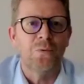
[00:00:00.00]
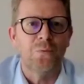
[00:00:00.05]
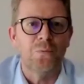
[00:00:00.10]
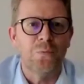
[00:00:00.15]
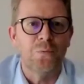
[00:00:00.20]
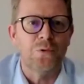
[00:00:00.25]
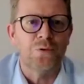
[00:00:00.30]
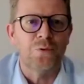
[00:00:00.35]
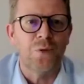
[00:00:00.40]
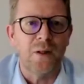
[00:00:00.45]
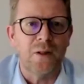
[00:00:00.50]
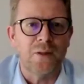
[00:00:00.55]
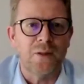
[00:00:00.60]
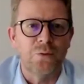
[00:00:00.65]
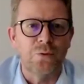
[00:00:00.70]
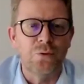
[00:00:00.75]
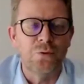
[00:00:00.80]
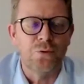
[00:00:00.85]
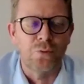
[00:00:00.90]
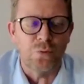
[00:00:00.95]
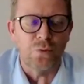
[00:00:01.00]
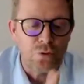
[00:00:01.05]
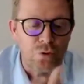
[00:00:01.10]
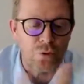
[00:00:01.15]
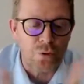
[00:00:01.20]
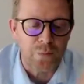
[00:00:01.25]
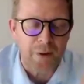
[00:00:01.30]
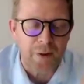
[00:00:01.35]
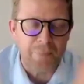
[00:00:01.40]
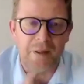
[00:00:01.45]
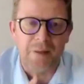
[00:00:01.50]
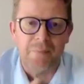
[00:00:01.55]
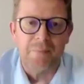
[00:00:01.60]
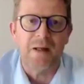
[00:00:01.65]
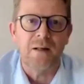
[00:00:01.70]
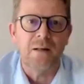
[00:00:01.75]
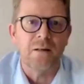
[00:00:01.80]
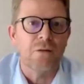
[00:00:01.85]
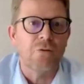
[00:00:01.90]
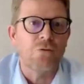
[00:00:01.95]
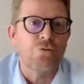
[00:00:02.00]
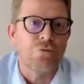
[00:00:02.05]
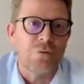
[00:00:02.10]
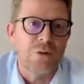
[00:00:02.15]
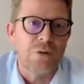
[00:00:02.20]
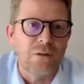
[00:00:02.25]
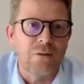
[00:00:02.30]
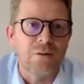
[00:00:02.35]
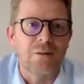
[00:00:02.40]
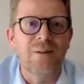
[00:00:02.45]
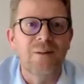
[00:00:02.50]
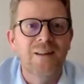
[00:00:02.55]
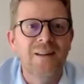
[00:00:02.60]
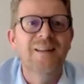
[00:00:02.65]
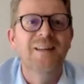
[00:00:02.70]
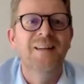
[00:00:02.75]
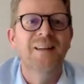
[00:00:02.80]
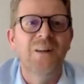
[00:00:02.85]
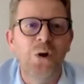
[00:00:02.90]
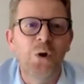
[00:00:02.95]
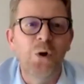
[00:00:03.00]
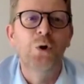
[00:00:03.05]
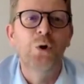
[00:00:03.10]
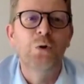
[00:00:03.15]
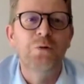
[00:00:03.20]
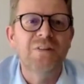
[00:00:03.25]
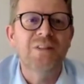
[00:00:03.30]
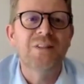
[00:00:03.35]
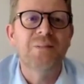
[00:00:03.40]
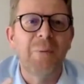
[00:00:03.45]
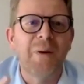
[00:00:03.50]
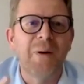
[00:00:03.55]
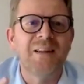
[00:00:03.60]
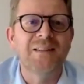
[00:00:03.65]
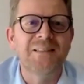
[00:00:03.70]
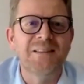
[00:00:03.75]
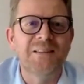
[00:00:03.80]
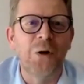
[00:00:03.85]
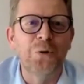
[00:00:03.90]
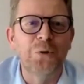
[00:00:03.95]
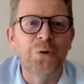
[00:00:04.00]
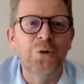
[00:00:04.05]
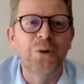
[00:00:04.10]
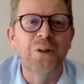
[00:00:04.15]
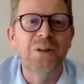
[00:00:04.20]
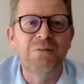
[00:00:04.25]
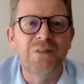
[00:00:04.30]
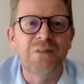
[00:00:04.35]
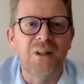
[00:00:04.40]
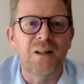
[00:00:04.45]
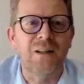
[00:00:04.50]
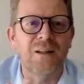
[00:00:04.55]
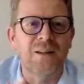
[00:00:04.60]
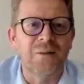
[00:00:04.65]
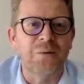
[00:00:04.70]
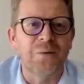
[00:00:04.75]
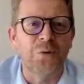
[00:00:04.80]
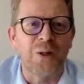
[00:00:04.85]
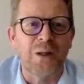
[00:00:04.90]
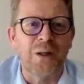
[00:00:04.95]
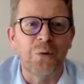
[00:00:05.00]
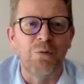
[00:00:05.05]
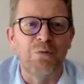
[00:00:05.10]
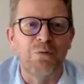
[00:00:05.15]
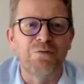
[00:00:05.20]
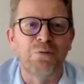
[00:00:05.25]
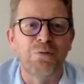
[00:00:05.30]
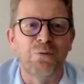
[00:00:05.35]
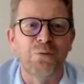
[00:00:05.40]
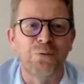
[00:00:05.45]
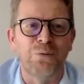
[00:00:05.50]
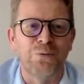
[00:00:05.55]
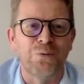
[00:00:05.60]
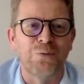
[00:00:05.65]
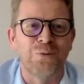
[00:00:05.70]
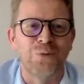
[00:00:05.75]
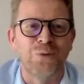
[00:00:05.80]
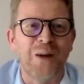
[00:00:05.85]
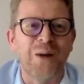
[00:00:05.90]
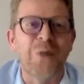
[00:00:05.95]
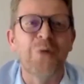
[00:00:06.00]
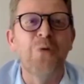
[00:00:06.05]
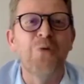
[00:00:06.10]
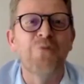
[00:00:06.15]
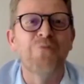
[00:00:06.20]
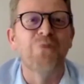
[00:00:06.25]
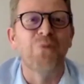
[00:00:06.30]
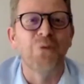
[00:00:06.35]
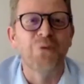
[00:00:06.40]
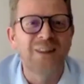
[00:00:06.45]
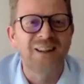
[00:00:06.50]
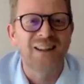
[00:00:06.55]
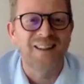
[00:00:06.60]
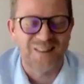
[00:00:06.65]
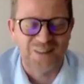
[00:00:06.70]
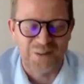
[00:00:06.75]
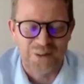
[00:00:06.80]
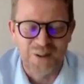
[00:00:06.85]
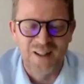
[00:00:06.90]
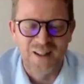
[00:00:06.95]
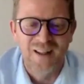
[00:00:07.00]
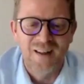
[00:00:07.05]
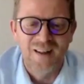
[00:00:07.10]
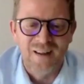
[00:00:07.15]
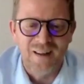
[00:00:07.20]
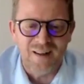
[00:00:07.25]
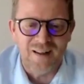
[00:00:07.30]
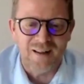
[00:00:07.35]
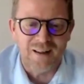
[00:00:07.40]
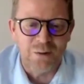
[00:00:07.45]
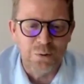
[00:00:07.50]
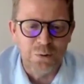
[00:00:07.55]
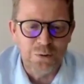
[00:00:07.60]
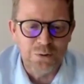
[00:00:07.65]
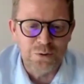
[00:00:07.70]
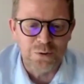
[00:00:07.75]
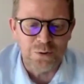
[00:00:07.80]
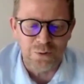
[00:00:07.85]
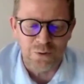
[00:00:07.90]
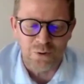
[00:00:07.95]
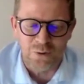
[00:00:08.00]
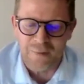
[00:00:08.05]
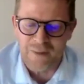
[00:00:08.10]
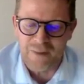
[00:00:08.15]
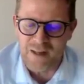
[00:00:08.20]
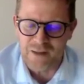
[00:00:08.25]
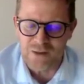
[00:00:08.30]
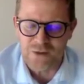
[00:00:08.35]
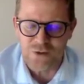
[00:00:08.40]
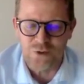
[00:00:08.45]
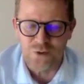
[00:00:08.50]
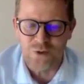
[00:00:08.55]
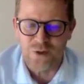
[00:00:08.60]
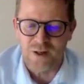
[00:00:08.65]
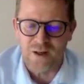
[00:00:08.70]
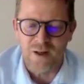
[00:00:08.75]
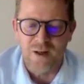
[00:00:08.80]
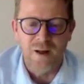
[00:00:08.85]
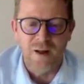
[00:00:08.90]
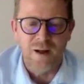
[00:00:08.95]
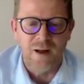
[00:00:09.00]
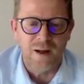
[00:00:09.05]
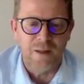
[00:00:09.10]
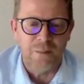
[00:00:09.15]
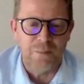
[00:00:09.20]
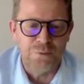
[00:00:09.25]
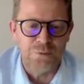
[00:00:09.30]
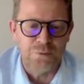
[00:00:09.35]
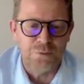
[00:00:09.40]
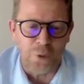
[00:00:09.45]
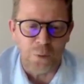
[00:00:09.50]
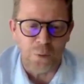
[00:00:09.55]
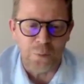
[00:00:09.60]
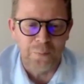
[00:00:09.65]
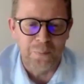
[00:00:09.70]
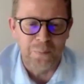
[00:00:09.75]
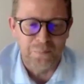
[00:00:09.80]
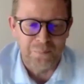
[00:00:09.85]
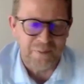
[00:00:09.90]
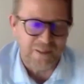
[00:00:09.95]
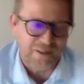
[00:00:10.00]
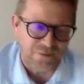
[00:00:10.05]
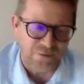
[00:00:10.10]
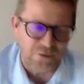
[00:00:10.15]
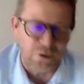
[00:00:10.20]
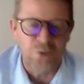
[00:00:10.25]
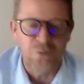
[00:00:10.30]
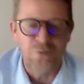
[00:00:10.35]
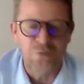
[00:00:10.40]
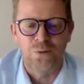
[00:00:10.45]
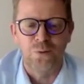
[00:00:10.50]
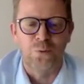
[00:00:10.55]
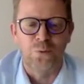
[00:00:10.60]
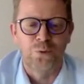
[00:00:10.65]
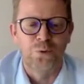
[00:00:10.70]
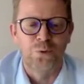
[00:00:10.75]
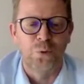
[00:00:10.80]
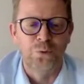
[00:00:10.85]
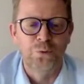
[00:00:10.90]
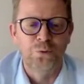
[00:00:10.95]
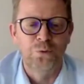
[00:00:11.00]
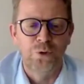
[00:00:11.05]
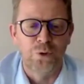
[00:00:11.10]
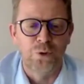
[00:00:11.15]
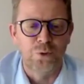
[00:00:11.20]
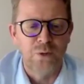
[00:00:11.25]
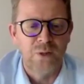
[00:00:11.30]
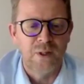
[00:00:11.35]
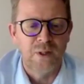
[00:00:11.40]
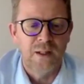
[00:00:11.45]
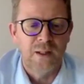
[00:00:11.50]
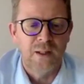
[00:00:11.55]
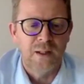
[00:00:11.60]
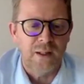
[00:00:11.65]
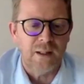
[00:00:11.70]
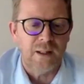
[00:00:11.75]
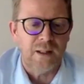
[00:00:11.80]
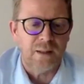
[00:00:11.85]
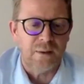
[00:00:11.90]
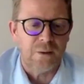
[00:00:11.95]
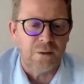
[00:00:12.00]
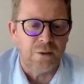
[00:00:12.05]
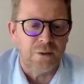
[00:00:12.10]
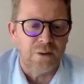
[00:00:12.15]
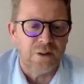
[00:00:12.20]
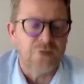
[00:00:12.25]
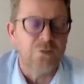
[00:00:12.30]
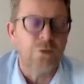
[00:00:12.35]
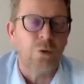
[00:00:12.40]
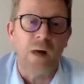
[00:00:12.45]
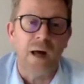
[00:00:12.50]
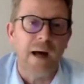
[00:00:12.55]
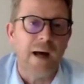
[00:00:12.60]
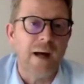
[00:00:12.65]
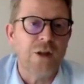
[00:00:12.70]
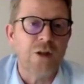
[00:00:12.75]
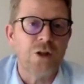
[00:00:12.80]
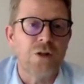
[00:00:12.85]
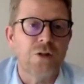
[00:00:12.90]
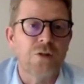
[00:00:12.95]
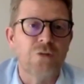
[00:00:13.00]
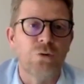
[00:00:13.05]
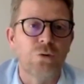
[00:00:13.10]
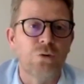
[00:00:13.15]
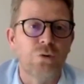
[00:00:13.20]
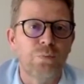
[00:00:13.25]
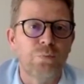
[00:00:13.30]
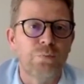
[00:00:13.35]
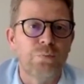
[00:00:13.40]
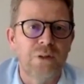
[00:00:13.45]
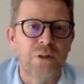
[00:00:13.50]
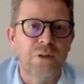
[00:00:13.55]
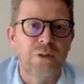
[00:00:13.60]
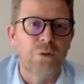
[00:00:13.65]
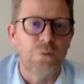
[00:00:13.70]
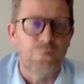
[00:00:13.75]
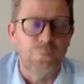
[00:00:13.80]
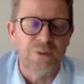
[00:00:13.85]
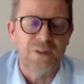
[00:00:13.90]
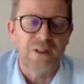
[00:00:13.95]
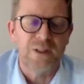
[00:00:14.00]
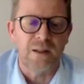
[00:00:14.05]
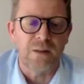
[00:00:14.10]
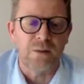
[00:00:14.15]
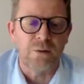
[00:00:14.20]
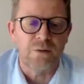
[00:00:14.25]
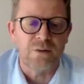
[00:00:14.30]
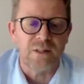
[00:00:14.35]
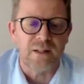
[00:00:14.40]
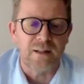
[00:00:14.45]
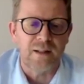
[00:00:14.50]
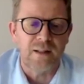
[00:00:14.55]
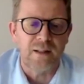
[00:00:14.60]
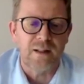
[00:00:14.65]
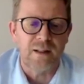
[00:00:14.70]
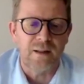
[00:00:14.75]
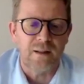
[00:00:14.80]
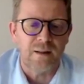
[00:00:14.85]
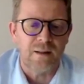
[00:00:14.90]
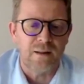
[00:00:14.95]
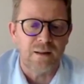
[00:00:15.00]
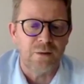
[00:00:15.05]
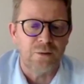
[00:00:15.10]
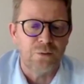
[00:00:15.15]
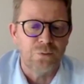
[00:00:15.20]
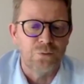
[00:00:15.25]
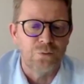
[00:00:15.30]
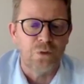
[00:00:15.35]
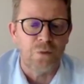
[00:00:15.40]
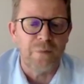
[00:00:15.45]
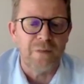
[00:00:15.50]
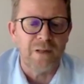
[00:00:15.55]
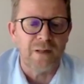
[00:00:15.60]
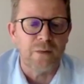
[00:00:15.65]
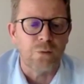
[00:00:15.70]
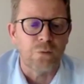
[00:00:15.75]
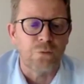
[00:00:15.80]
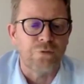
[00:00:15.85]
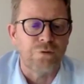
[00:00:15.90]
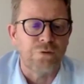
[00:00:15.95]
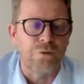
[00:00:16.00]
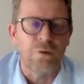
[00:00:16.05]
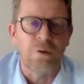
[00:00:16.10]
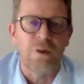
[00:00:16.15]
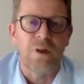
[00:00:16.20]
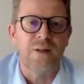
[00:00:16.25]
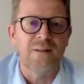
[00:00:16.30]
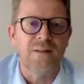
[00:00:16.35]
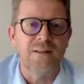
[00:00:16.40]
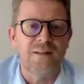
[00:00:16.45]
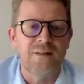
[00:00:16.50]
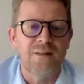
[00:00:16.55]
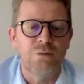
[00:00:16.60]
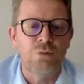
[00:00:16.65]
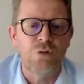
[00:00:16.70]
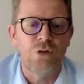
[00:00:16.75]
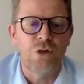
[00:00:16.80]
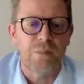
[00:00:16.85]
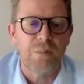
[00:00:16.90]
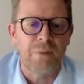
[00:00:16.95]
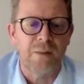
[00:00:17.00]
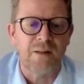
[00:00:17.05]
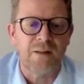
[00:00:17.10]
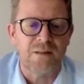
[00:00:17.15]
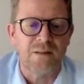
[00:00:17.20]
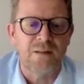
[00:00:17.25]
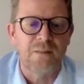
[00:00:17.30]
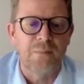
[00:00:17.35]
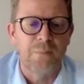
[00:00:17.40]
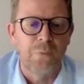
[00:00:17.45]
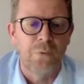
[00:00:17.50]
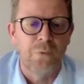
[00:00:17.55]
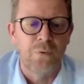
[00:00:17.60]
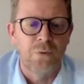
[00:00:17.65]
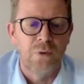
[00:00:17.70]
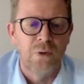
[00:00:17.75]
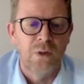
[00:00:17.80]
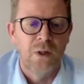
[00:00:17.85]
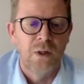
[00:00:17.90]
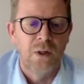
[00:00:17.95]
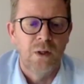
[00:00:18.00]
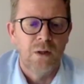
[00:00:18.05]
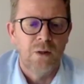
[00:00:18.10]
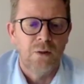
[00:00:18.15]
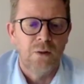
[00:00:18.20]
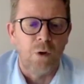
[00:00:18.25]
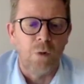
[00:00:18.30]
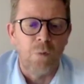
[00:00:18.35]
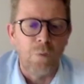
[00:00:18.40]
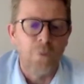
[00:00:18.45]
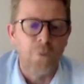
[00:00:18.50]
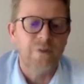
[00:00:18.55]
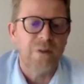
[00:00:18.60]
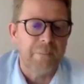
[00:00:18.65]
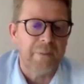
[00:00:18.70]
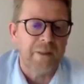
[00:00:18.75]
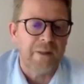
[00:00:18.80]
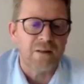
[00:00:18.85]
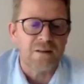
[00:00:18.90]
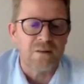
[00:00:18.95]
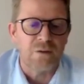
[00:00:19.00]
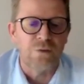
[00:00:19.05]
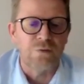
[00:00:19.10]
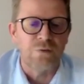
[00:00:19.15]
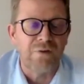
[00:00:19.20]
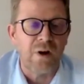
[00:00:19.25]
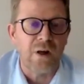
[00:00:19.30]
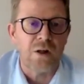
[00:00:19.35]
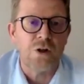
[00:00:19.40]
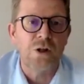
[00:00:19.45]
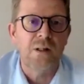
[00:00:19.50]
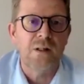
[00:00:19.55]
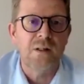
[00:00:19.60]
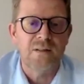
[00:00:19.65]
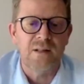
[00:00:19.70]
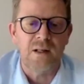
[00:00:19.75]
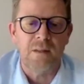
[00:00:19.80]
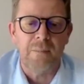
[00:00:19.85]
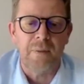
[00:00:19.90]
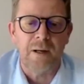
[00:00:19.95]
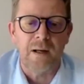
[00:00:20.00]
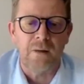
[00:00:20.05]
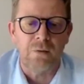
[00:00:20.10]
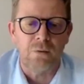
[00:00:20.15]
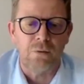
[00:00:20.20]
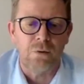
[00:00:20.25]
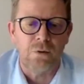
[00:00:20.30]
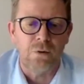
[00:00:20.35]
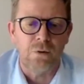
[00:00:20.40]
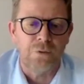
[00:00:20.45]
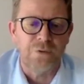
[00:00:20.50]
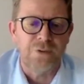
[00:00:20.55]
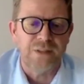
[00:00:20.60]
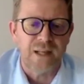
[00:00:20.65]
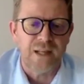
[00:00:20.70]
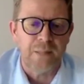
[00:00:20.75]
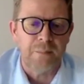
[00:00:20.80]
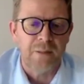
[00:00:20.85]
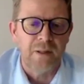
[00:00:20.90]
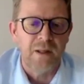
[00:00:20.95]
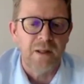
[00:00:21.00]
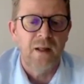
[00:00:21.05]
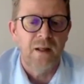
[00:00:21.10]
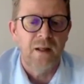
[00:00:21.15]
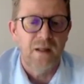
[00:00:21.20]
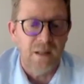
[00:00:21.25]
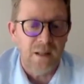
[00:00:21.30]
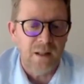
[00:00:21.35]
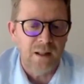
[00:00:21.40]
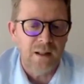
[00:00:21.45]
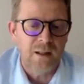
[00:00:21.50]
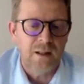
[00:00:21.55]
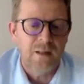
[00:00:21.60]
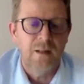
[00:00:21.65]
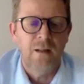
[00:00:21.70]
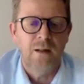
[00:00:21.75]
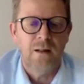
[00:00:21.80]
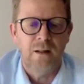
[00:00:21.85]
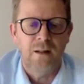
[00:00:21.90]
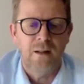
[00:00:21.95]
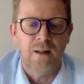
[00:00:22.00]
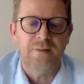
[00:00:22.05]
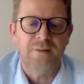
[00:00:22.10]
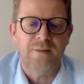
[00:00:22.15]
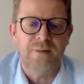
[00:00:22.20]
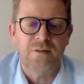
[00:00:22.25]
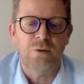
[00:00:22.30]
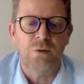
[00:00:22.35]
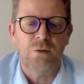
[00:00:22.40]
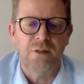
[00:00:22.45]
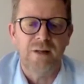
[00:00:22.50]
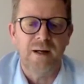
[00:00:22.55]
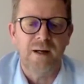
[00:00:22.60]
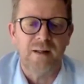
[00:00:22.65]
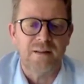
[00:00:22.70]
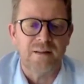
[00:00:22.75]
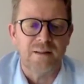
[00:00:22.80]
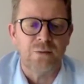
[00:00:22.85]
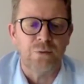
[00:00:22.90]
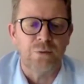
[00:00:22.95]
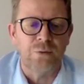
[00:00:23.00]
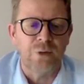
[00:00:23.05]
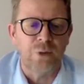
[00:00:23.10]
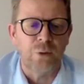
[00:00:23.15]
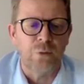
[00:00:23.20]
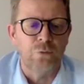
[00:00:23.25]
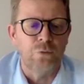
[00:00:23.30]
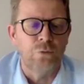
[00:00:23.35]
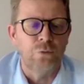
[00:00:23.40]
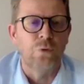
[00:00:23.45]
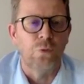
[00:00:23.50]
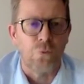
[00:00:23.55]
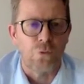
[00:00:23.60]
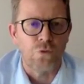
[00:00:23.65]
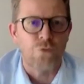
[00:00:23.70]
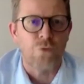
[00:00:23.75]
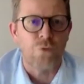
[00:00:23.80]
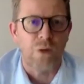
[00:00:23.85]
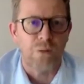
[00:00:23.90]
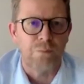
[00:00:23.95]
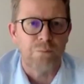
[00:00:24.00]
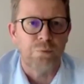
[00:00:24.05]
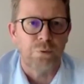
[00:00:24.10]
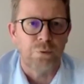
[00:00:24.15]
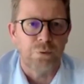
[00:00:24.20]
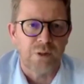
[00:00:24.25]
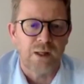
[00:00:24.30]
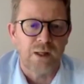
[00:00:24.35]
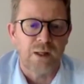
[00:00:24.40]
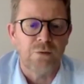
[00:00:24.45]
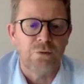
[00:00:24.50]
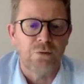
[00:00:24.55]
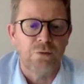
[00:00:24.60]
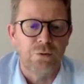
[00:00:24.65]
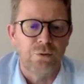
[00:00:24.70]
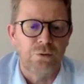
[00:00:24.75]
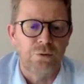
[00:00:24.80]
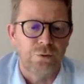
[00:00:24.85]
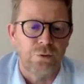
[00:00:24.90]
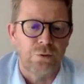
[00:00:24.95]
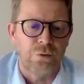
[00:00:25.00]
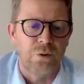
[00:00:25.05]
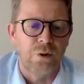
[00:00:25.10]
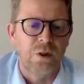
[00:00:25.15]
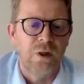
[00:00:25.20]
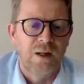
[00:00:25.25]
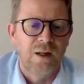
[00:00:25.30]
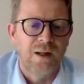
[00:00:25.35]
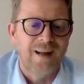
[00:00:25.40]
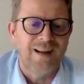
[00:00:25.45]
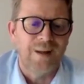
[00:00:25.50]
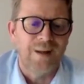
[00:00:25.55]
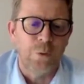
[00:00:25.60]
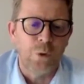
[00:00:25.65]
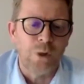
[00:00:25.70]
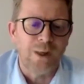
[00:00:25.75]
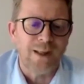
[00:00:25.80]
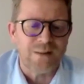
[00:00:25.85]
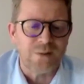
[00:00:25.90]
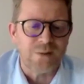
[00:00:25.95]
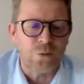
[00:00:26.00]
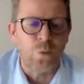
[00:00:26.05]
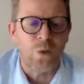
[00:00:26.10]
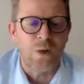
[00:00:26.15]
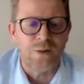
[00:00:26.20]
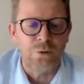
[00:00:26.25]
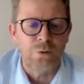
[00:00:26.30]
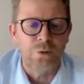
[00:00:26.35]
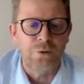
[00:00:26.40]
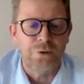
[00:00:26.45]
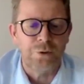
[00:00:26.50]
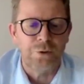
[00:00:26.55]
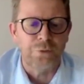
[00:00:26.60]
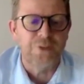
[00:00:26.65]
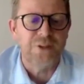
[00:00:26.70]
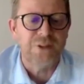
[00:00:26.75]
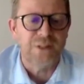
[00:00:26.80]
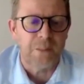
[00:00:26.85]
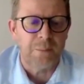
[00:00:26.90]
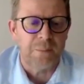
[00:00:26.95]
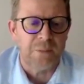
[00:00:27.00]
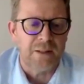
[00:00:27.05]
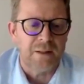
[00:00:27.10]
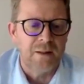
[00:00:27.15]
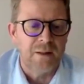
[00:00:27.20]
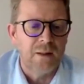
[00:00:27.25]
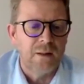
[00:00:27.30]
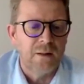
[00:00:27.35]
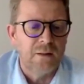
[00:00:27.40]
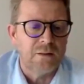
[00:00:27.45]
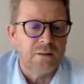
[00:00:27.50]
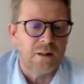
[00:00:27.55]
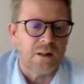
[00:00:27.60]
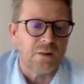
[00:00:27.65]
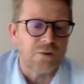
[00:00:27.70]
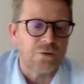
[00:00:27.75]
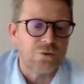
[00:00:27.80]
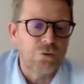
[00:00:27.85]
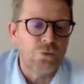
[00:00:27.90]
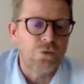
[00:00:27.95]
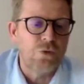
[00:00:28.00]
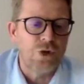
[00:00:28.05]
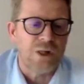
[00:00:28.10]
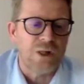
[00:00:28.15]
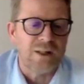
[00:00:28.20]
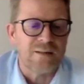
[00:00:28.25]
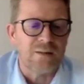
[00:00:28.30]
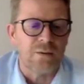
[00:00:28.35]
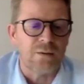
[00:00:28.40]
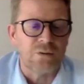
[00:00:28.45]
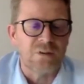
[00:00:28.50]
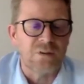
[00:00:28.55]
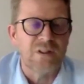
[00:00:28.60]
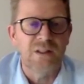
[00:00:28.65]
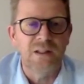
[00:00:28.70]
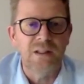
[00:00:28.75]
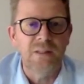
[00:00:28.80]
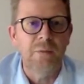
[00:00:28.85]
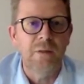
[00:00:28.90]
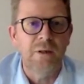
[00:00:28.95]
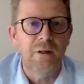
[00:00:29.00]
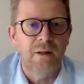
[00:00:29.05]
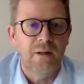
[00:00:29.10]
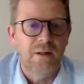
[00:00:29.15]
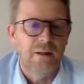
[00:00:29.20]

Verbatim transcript: bonsoir à tous. Donc je m'appelle Marc, hein, je suis le vice-président d'Olivier. Hein, on, a on a cofondé euh, l'inclusion en marche euh, à, plusieurs personnes, dont, nous deux. Et, euh, sur la hache, et ce depuis, depuis quelques années, nous sommes bien conscients que l'un des sujets principaux dans le monde des personnes fragilisées par le handicap est la désolidarisation des revenus du conjoint pour le calcul de l'allocation adulte handicapé. C'est un sujet sensible